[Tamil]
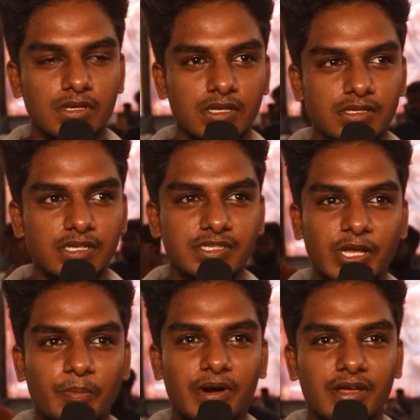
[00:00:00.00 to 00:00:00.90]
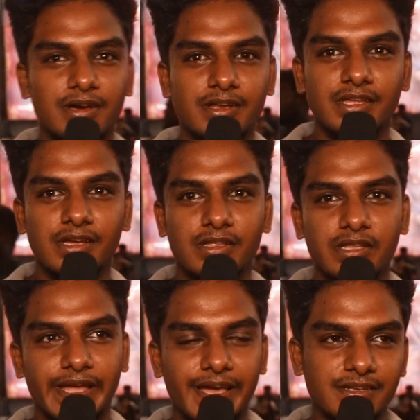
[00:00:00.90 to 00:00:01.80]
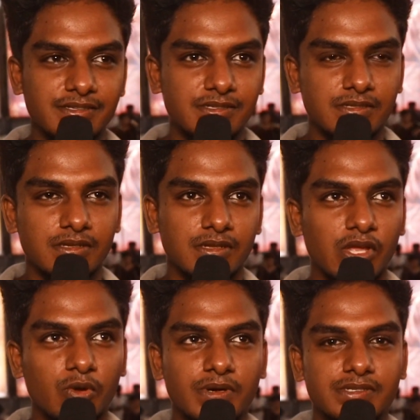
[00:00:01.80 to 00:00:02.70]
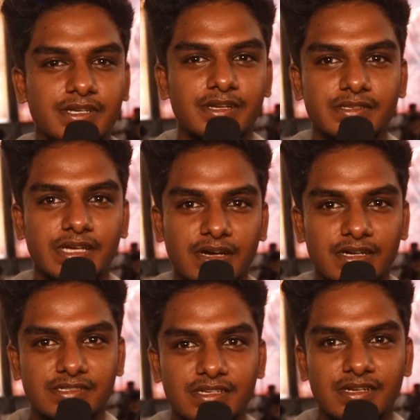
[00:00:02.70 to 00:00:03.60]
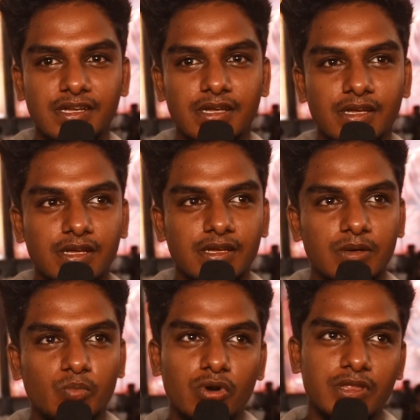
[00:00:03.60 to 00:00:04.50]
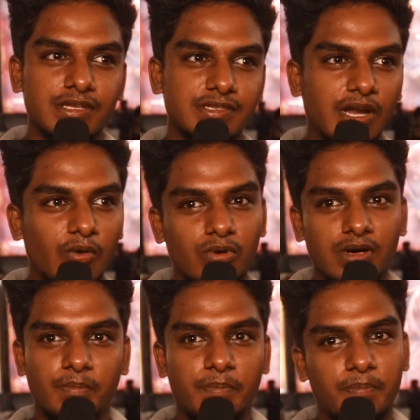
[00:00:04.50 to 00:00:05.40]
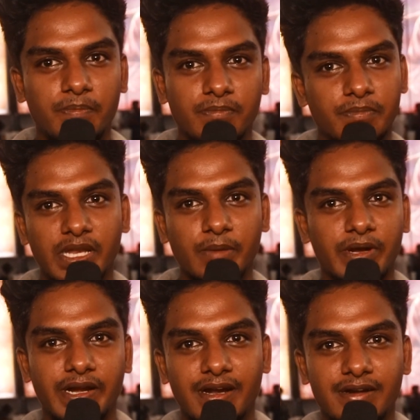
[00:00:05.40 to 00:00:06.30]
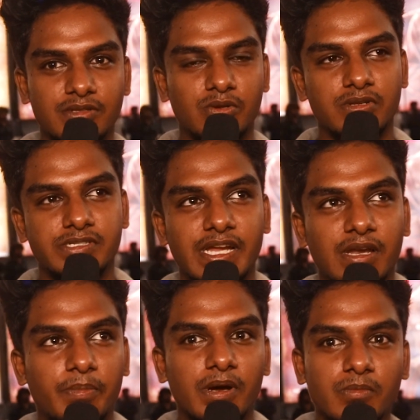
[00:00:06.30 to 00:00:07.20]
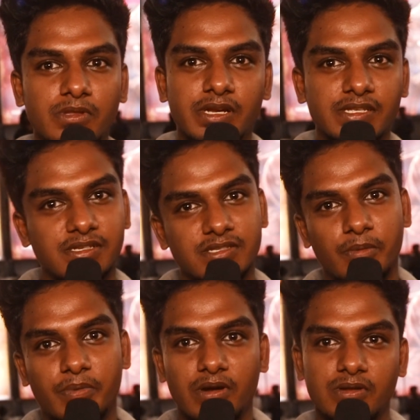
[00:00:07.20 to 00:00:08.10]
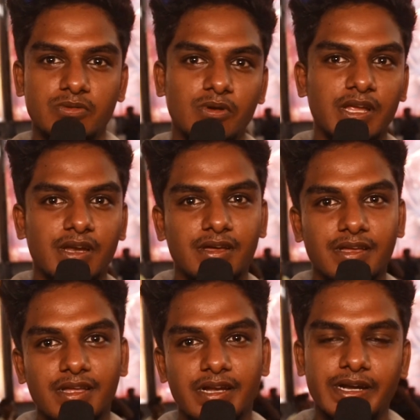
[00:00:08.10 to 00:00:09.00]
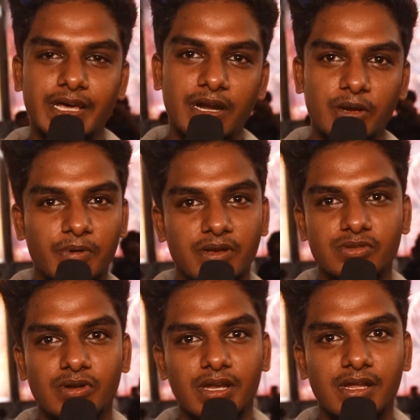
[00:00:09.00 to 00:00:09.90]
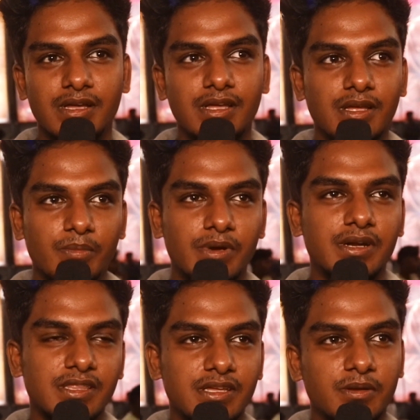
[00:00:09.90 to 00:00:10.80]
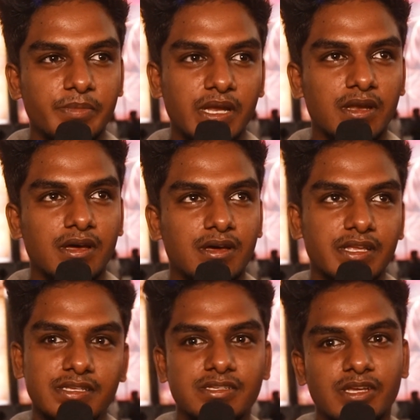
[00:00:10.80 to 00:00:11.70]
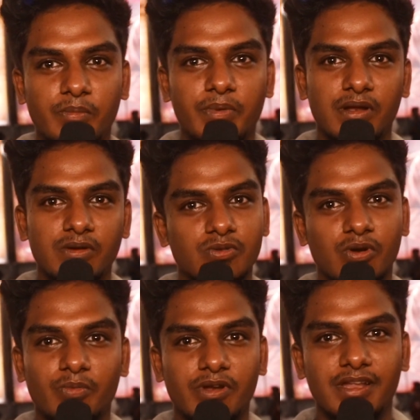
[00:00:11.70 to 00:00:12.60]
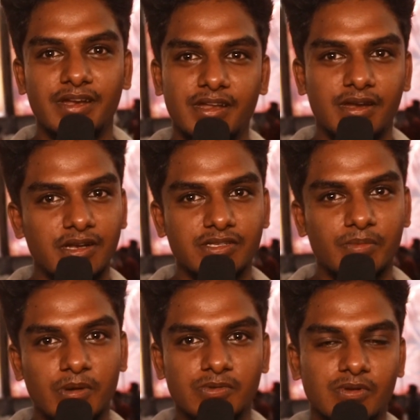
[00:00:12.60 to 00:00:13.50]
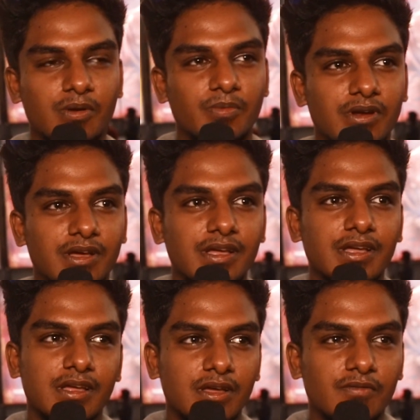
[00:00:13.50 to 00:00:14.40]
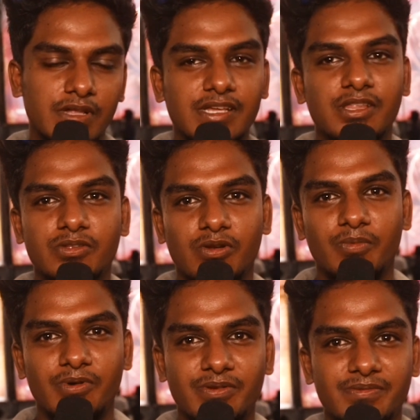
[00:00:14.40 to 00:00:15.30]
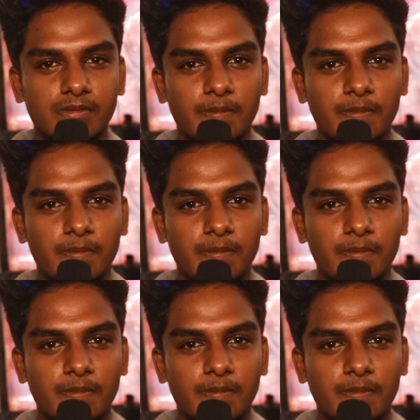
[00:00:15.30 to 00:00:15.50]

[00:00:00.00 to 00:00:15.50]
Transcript: ரஜினி சார் படங்கிறது இந்த கேஎஸ் ரவிக்குமார் சார் சங்கர் சார் முருகதாஸ் சார் அவங்க பெரிய பெரிய டேரக்டர்ஸோட ஸ்டைலில் பார்க்கும்போது ரஜினி சார் படம்னு சொல்லிக்கலாம் டேரக்டர் படம்னு சொல்லிக்கலாம் பட் இது மெயினாக ரஜினி சார் படம்னு சொல்ல முடியல நெல்சன் படமும் சொல்ல முடியல வந்தால் தான் சொல்ல முடியும்